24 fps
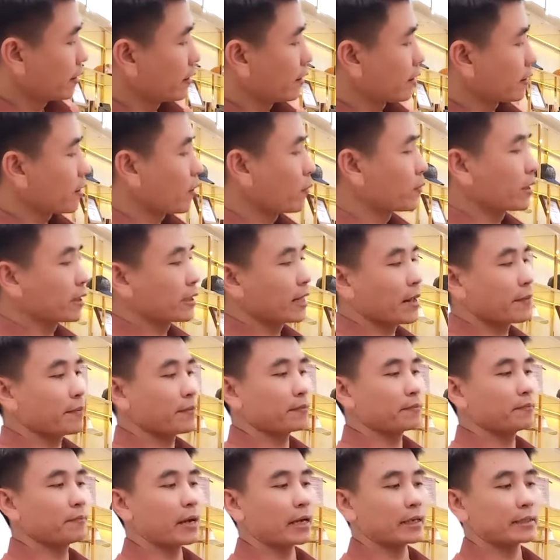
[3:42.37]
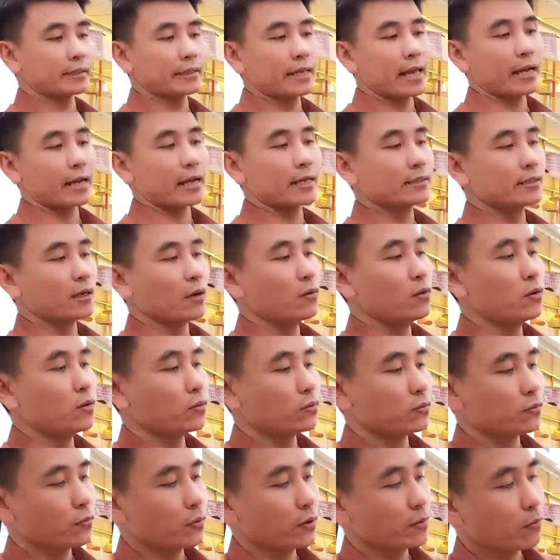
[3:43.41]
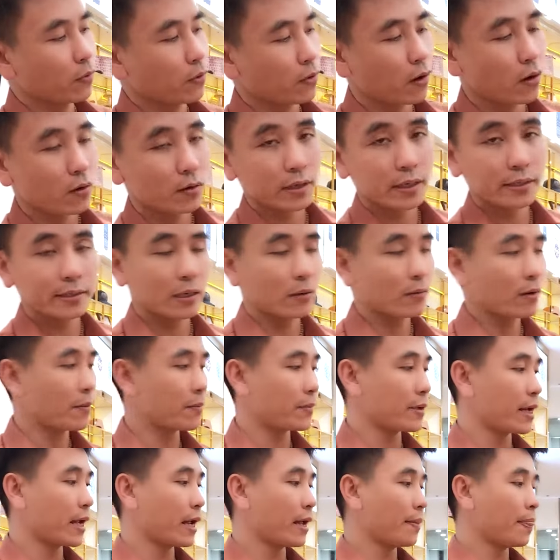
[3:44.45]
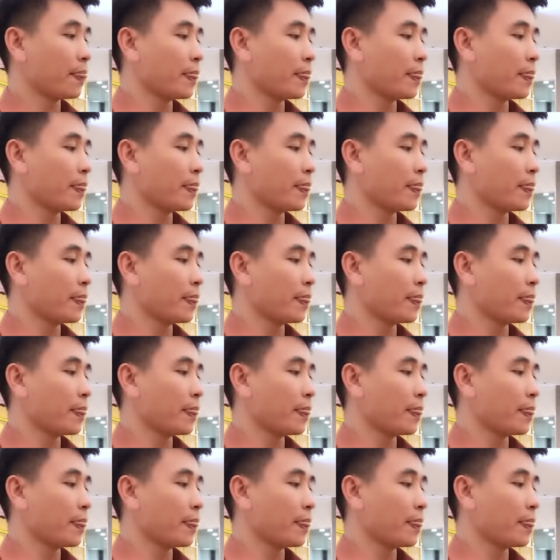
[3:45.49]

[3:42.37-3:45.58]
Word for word: cũng được làm bằng da cá sấu luôn nguyên một con cá sấu làm ra